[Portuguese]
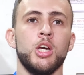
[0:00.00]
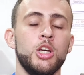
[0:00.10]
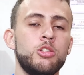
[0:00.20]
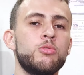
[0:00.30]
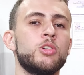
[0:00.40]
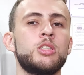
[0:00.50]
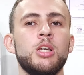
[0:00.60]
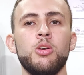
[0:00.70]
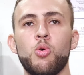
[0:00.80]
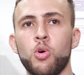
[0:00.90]
Isso você
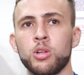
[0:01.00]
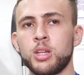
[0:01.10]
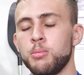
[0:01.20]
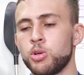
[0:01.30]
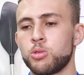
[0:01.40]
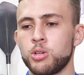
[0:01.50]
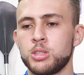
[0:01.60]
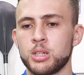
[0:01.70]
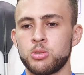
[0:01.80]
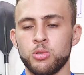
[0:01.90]
encontra em
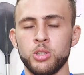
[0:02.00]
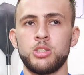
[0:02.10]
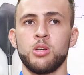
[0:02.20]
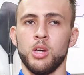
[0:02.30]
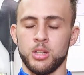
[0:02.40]
motorizações